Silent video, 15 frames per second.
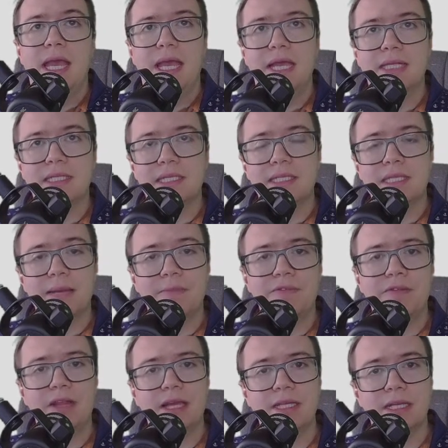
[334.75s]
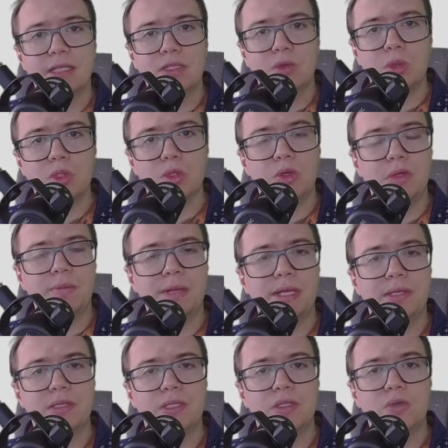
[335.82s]
Insgesamt vielleicht ganz kurz
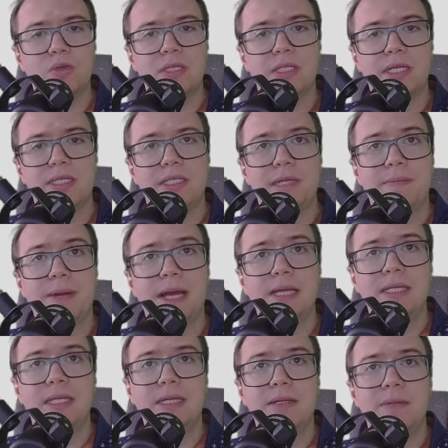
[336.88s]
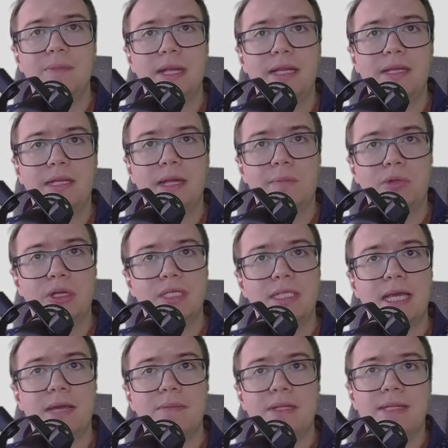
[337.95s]
rückblickend zu dieser Thematik. Die Berliner
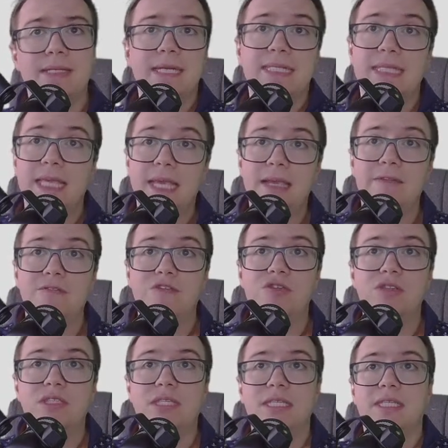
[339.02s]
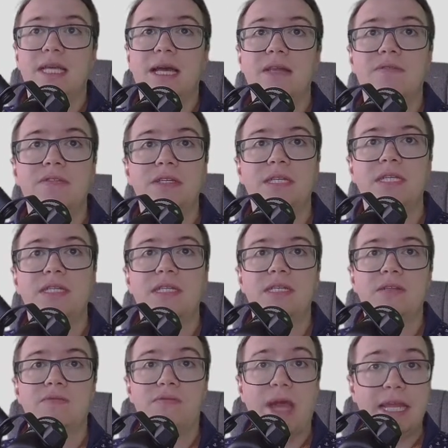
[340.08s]
Polizei ermittelt jetzt gegen 40
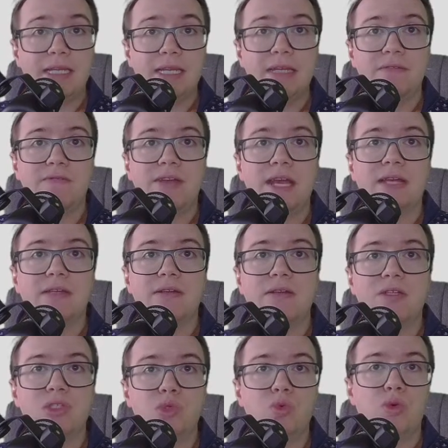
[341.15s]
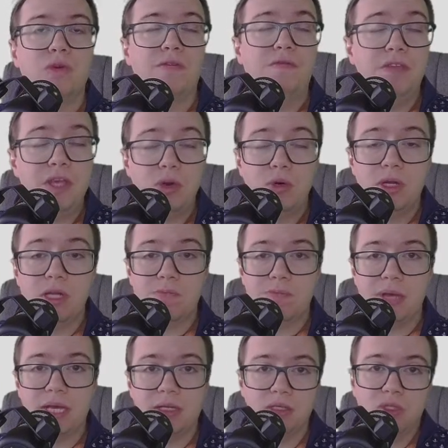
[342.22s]
Tatverdächtigt. Weiterhin werden gesucht 400
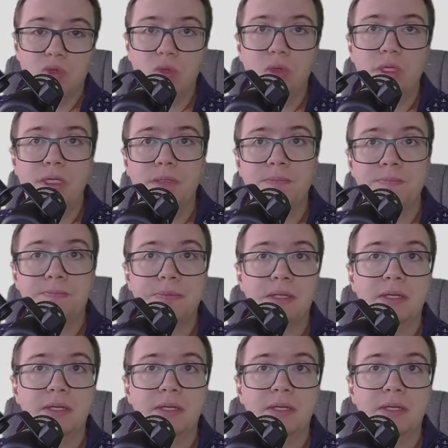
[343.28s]
Personen.